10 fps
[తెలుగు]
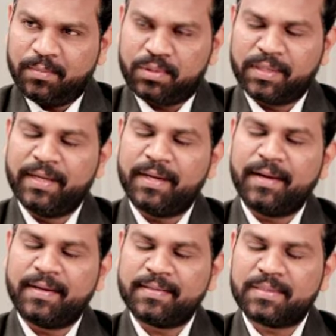మొత్తంగా
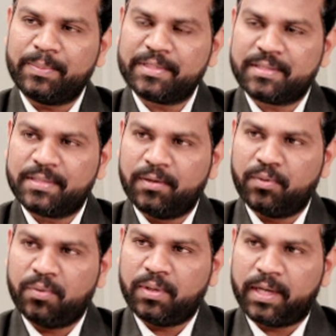ఎలాంటి సమస్యలు
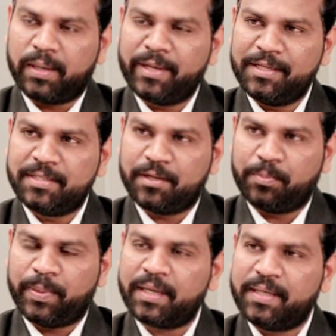గమనించారు
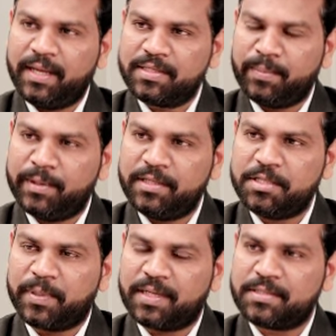పార్టీకి
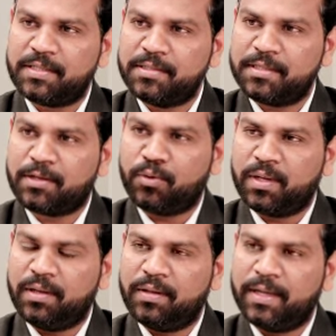సంబంధించి పటిష్టం
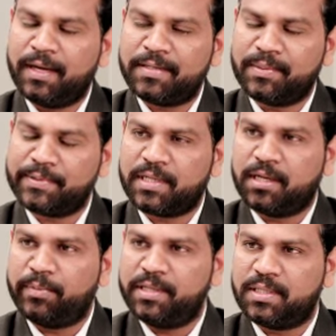చేసుకోవడంలో ఎలాంటి సమస్యలు
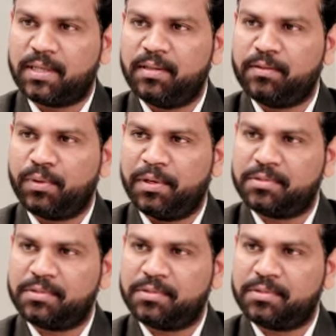గమనించారు గందుకూరు